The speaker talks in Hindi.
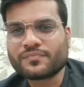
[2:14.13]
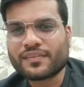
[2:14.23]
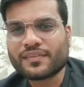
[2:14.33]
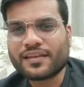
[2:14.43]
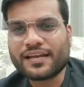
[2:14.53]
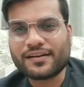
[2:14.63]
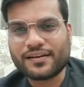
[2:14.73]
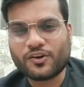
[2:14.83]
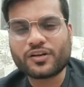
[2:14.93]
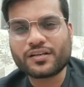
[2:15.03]
है ना
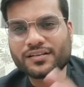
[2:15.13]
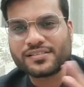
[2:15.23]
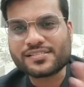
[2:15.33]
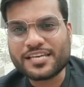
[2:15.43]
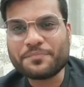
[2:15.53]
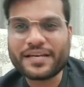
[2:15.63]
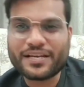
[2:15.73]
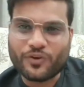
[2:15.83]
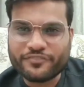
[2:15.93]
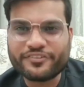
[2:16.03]
और सी uh, में
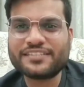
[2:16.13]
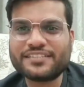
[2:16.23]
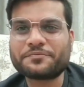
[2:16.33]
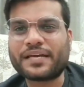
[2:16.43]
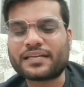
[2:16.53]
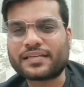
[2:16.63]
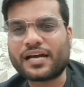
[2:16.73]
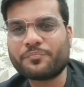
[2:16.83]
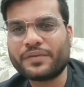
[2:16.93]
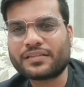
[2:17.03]
कॉन्फिडेंस भी आता है
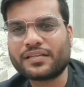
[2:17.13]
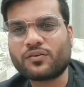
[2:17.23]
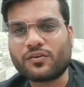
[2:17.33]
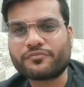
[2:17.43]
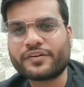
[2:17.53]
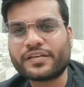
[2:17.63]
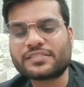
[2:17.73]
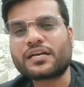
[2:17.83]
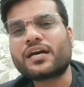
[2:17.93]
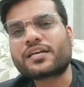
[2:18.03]
आप में इतना कॉन्फिडेंस
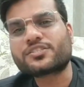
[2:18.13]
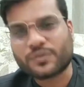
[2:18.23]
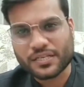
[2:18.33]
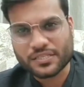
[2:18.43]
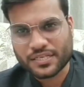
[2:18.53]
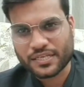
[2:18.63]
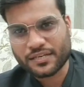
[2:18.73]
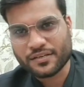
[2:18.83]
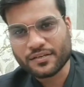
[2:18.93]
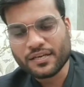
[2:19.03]
करेज होना चाहिए
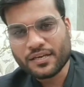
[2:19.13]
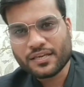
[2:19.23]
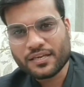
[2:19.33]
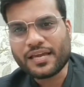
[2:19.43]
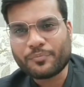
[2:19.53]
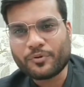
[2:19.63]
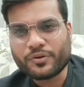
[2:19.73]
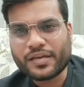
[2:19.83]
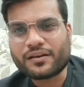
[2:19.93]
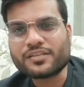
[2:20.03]
कि आप लोग
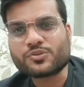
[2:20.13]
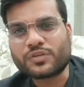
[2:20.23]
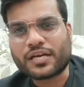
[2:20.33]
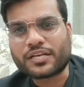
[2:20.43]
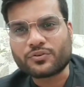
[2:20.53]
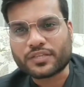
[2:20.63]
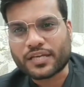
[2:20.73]
यार रिस्क उठाने को तैयार